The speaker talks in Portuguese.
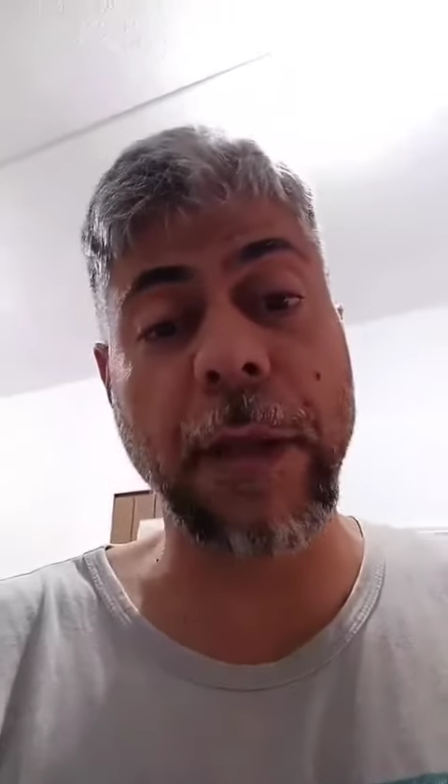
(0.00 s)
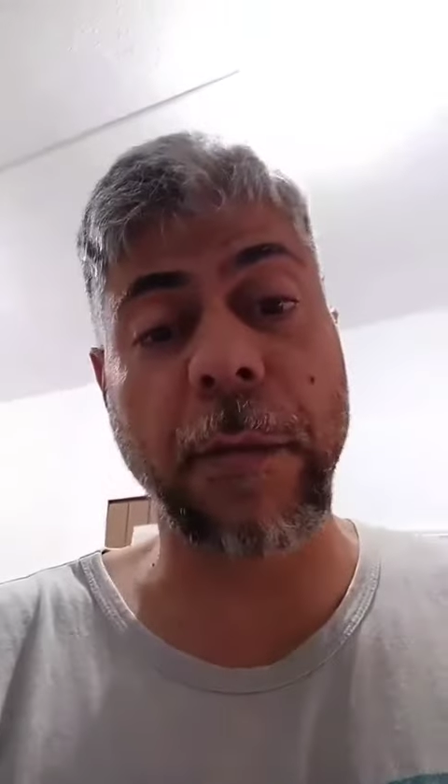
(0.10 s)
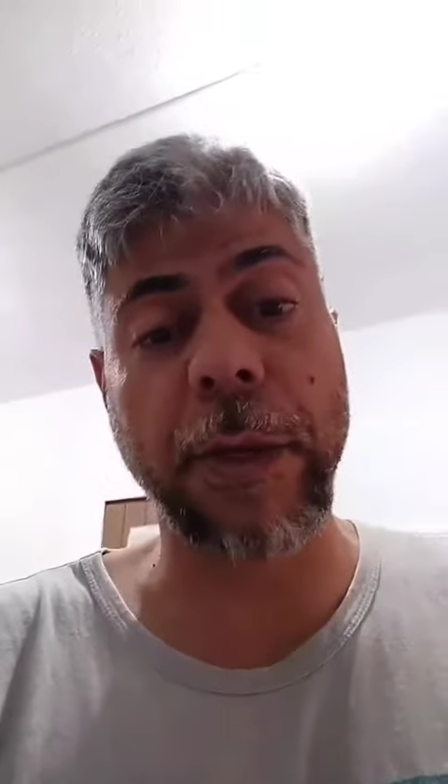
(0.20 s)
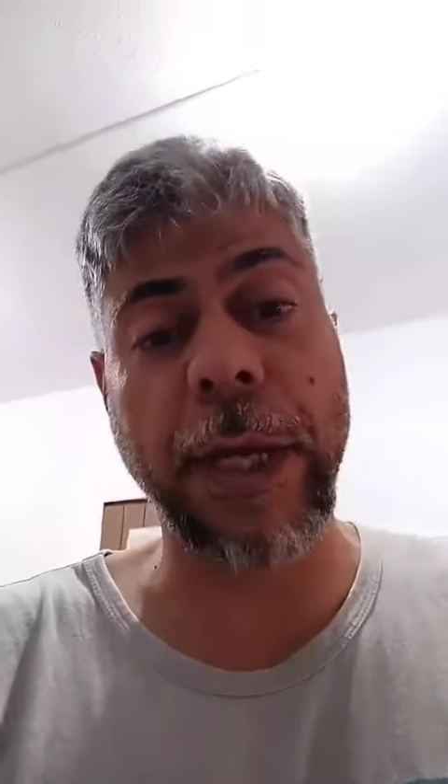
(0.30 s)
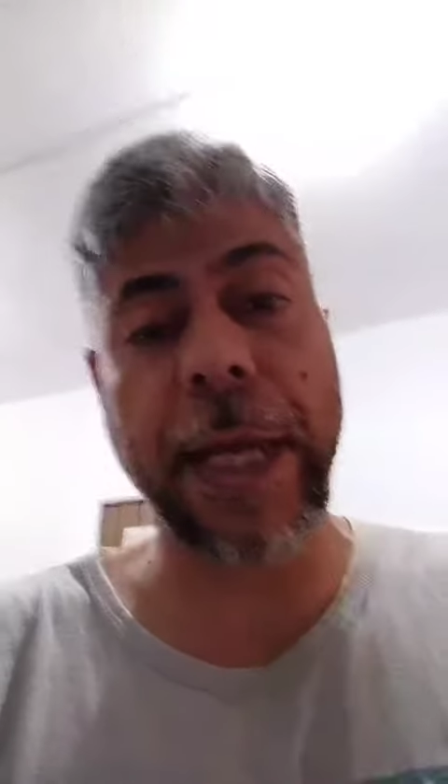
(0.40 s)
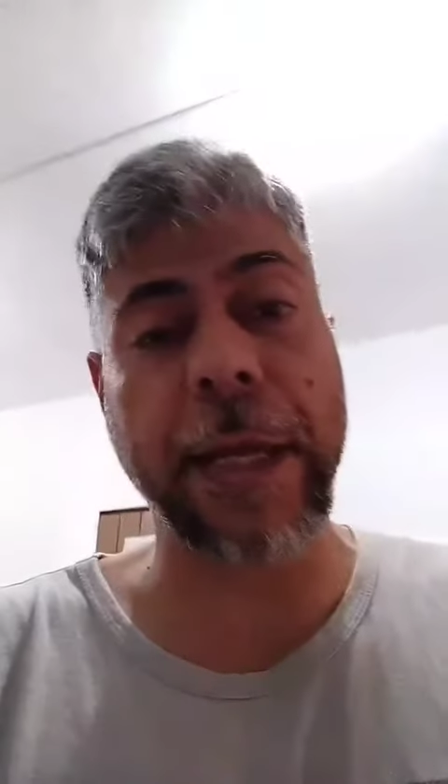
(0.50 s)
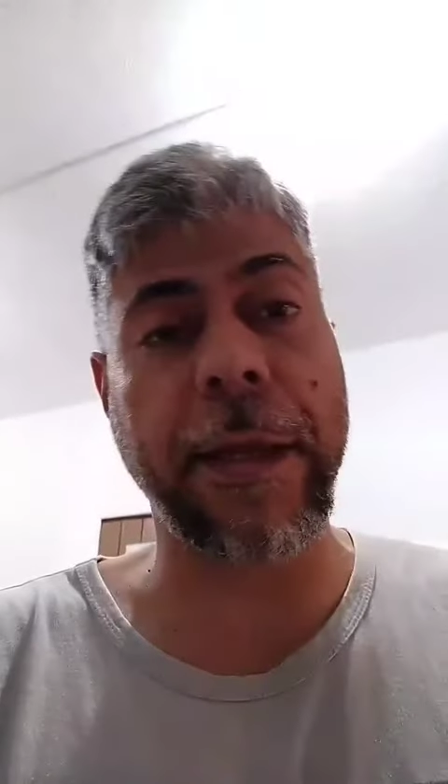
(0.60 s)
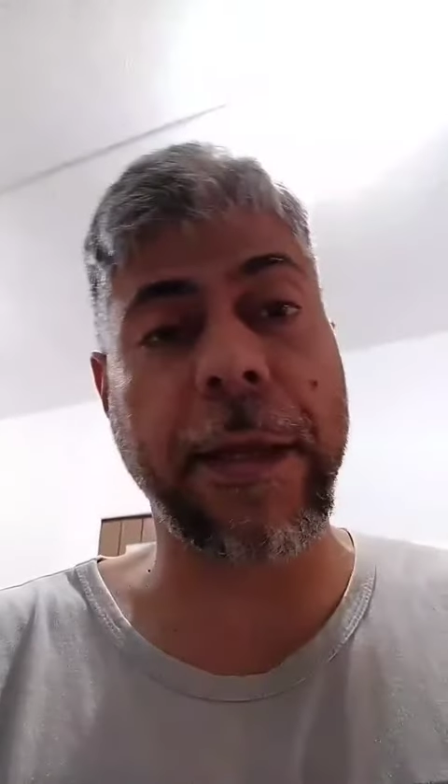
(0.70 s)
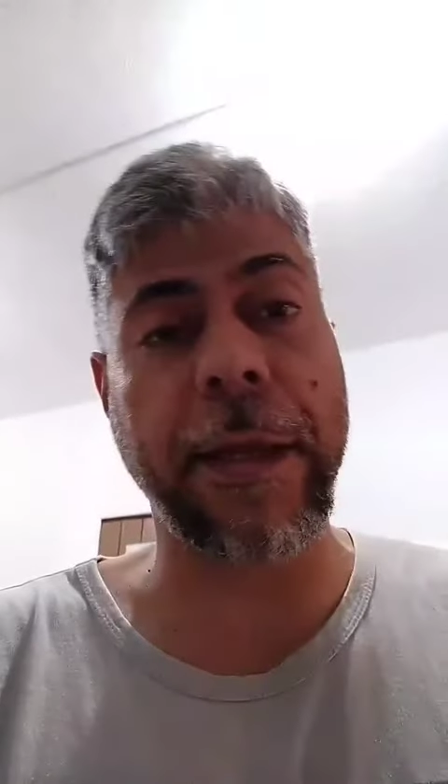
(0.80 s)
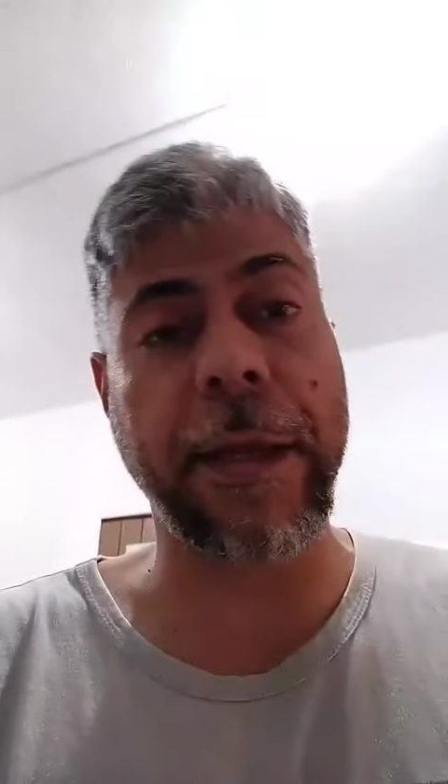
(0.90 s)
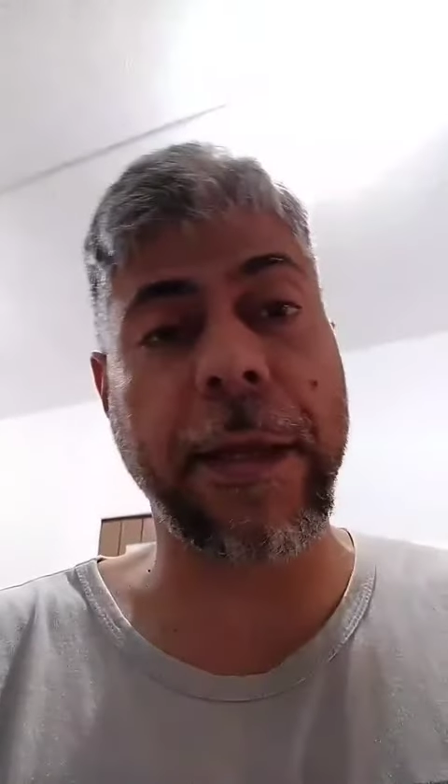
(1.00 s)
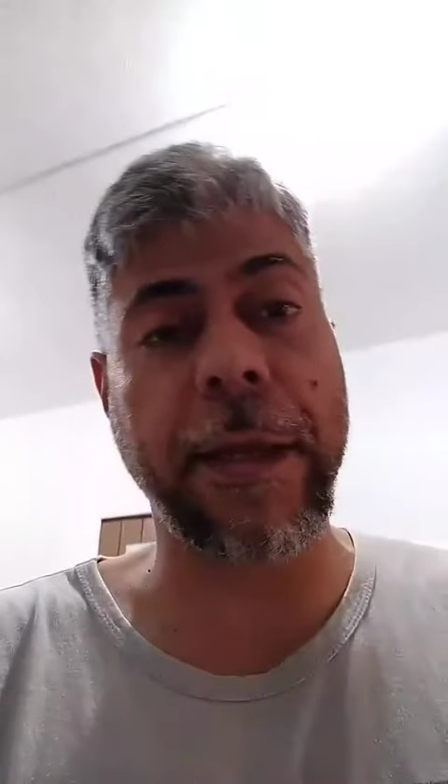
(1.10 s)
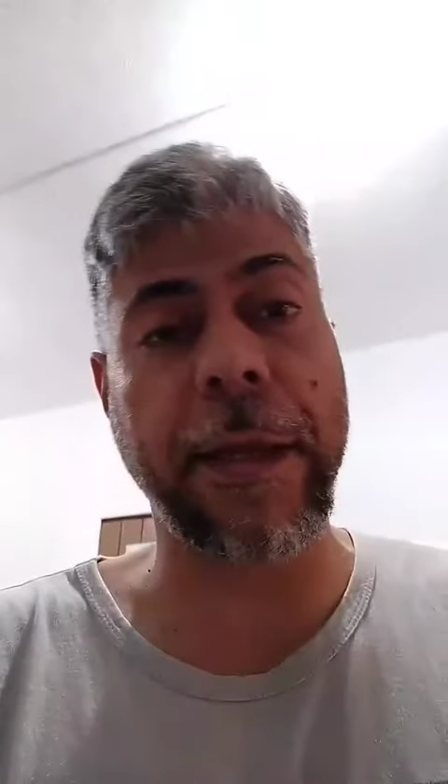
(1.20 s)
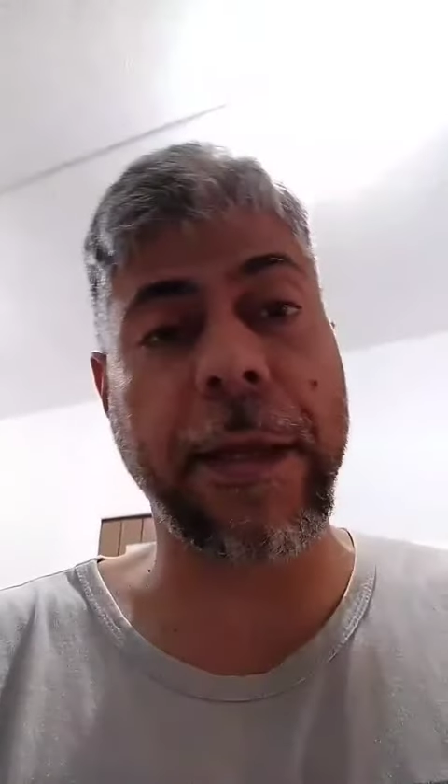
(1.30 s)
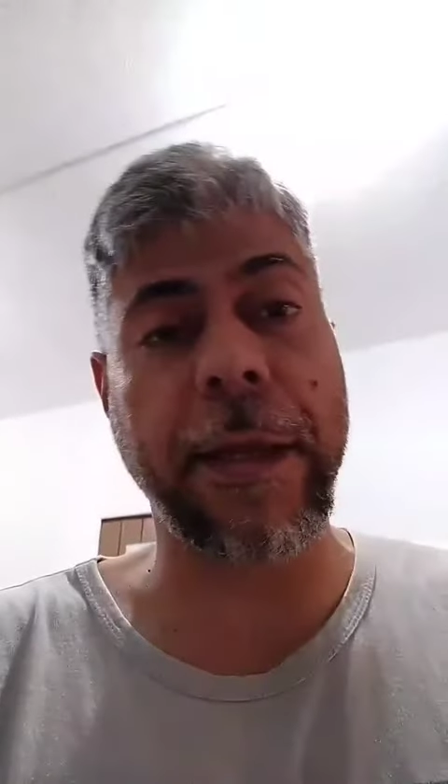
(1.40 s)
Não muda nada.
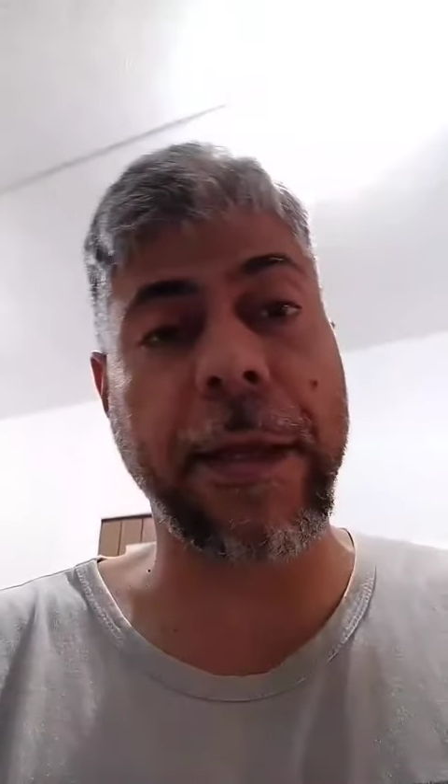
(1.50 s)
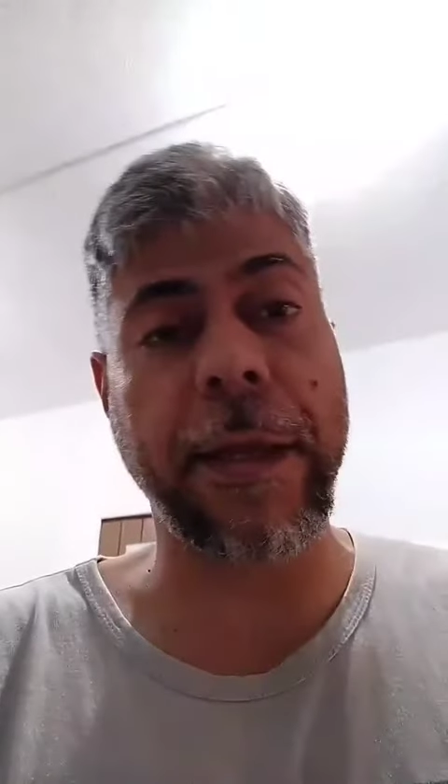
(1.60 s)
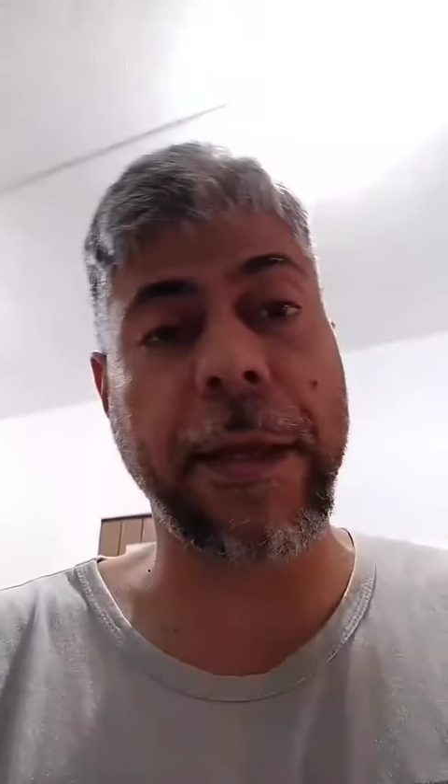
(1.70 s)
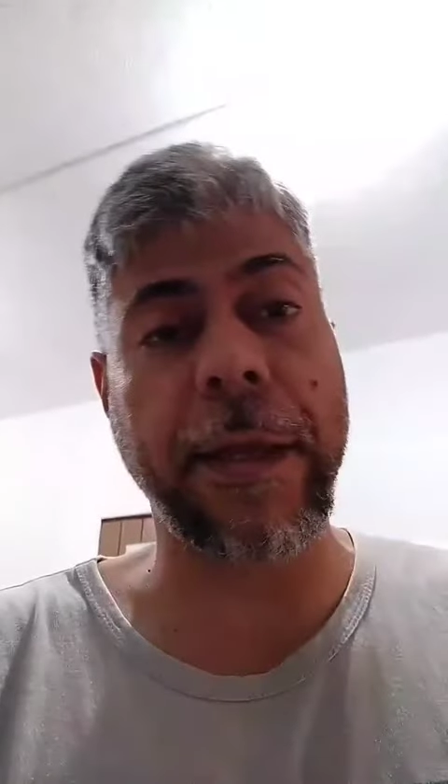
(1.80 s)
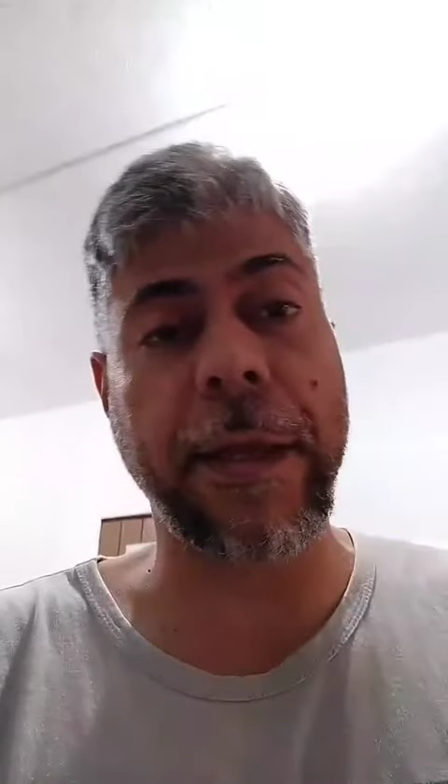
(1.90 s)
A gente tem